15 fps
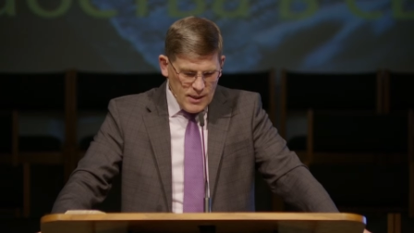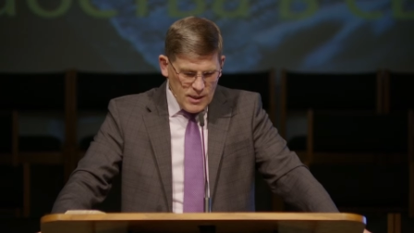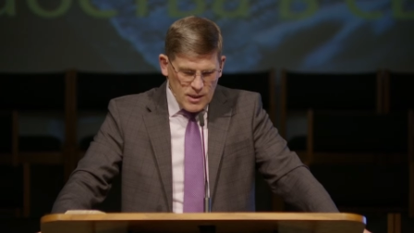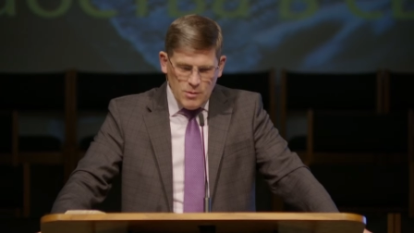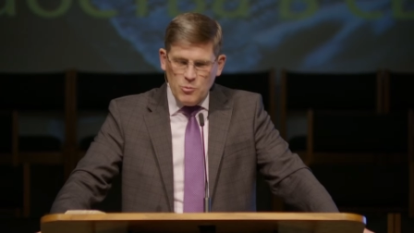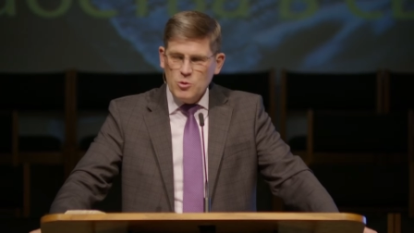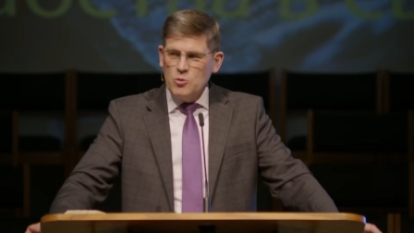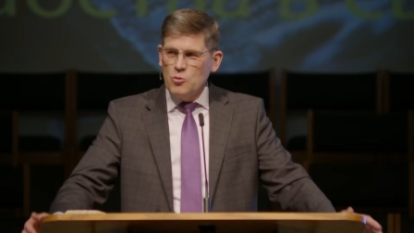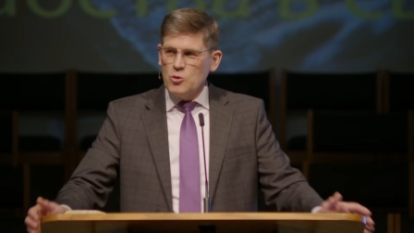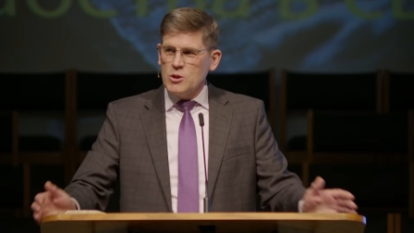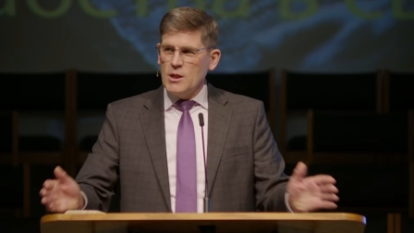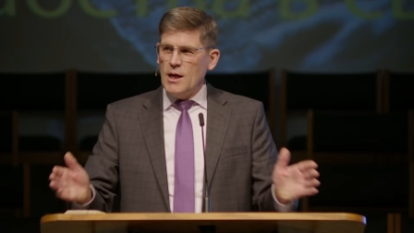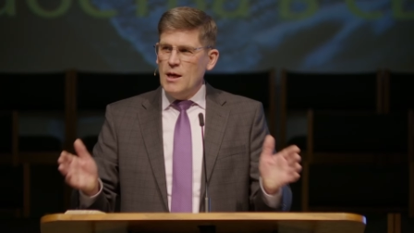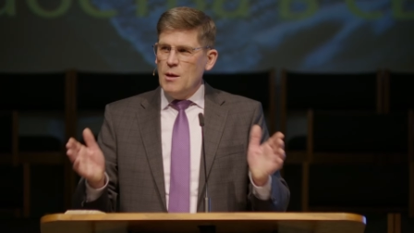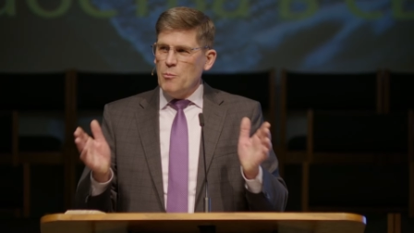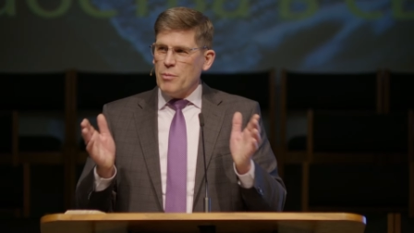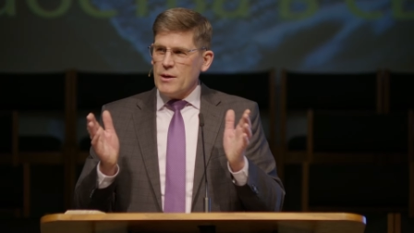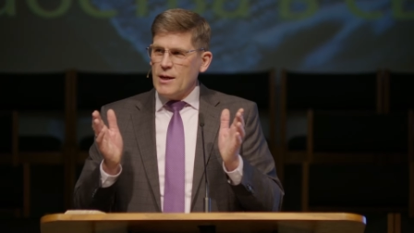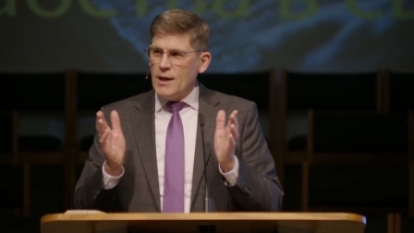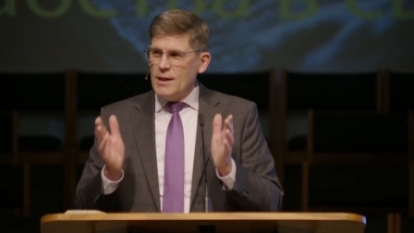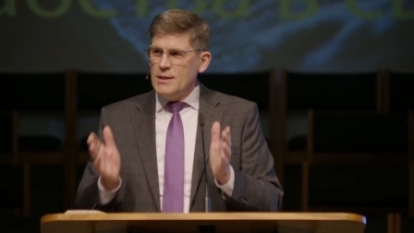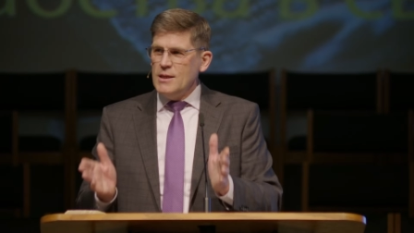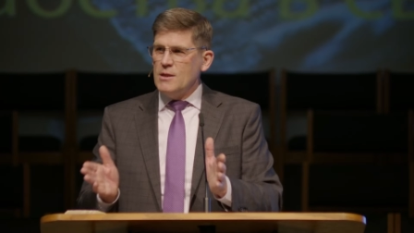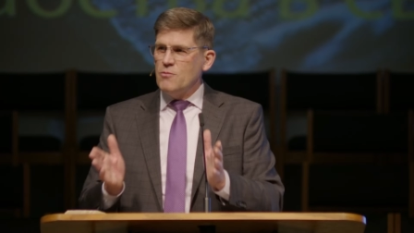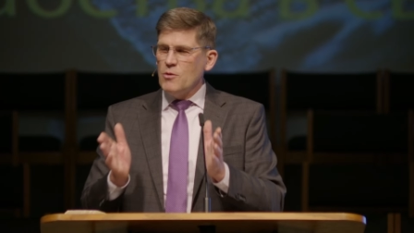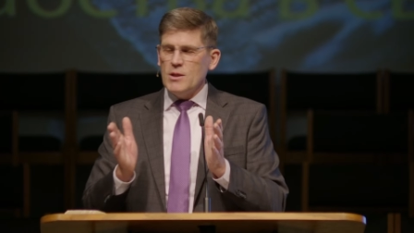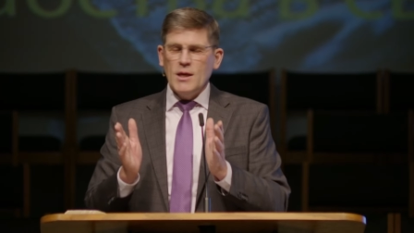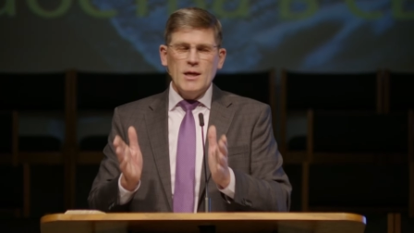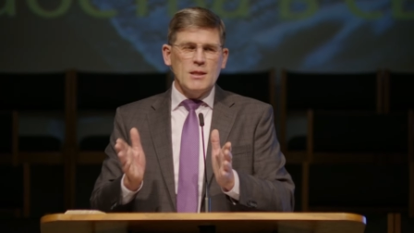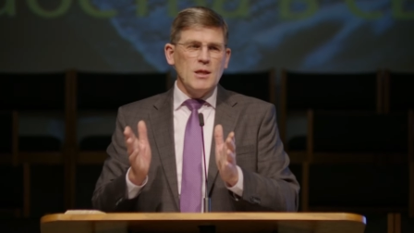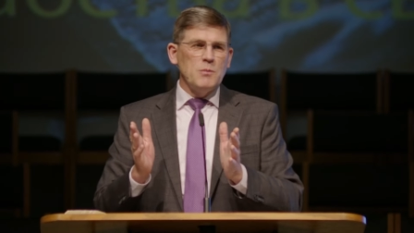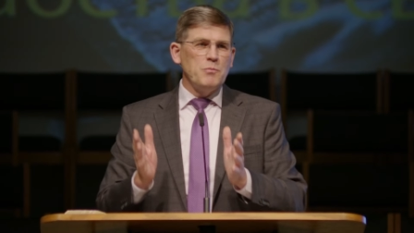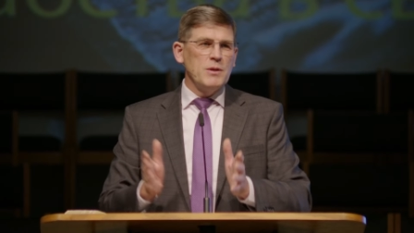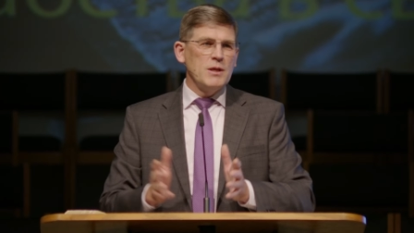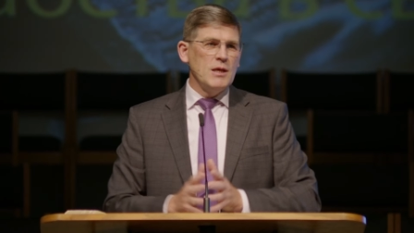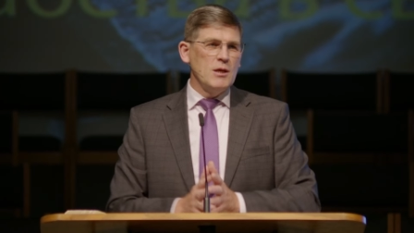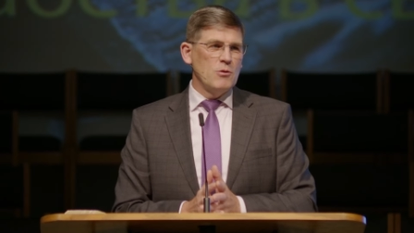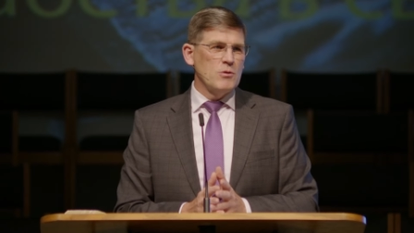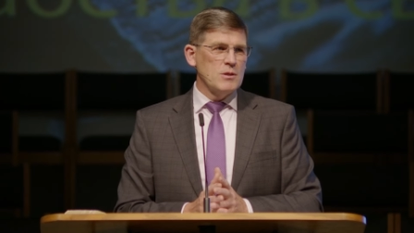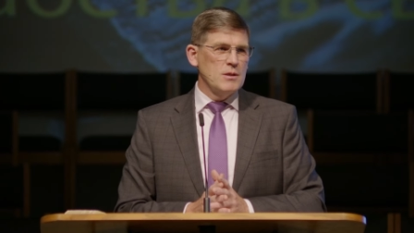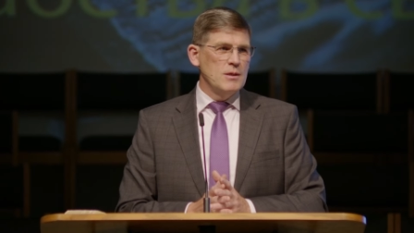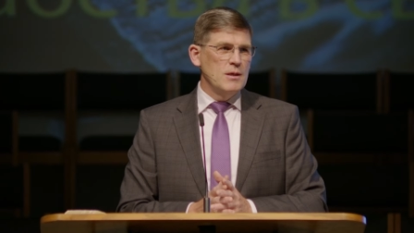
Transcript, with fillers: ему нужно проходить вот этот период.